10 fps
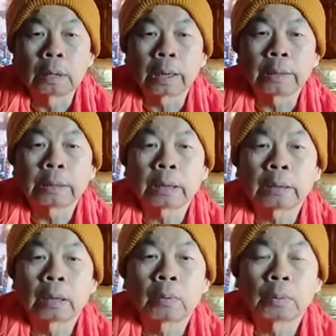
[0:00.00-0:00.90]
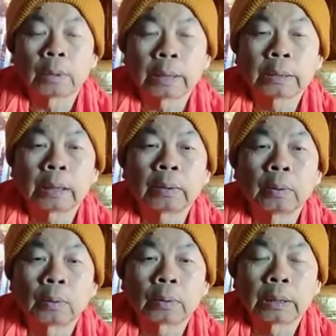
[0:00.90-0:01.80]
หายใจเข้าหายใจอ
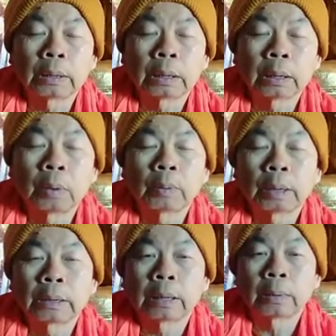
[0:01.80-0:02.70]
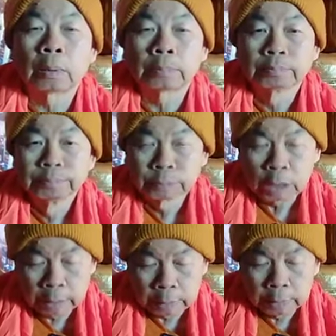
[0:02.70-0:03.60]
อกหายใจเข้าหายใจออก
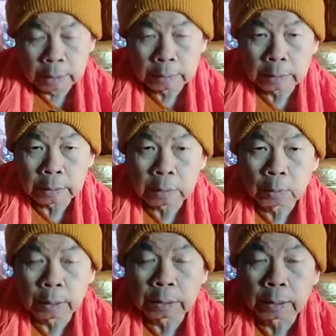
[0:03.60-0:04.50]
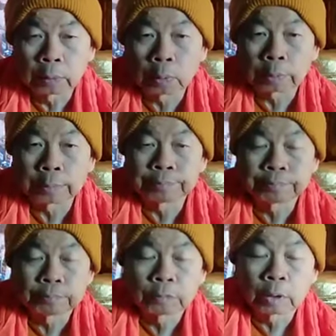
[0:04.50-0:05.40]
ขณะที่หายใจเข้าหายใจออก
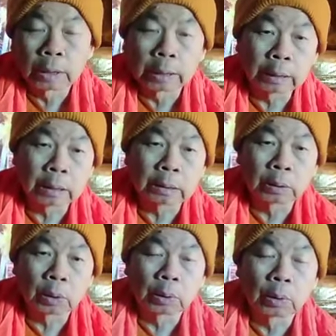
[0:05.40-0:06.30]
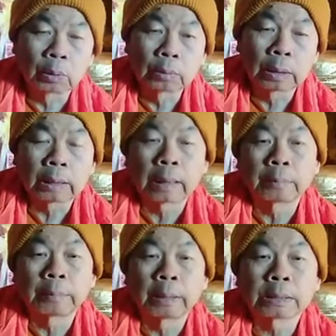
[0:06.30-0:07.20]
ในขั้นตอนของอานา
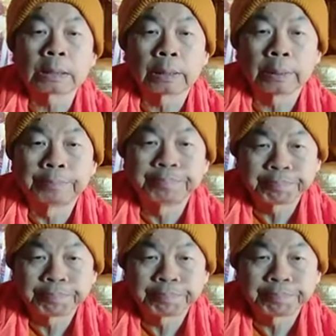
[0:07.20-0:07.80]
ปานสติ